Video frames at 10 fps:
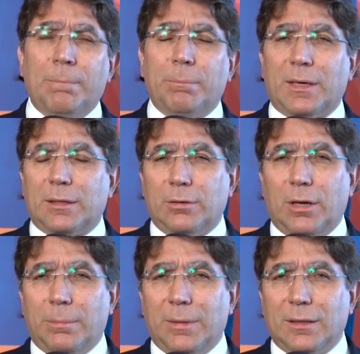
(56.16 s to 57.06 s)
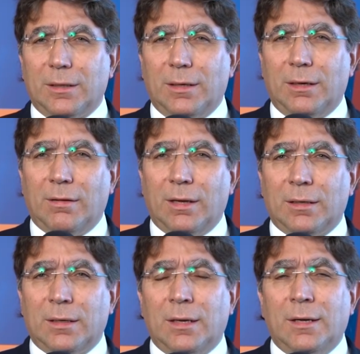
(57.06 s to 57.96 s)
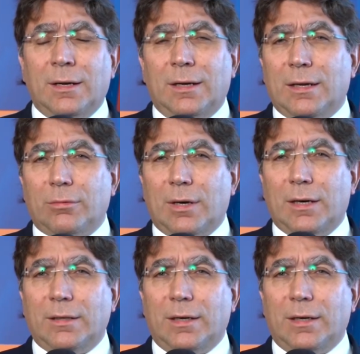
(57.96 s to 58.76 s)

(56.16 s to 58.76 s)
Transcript: particolarmente rilevante. Il naturale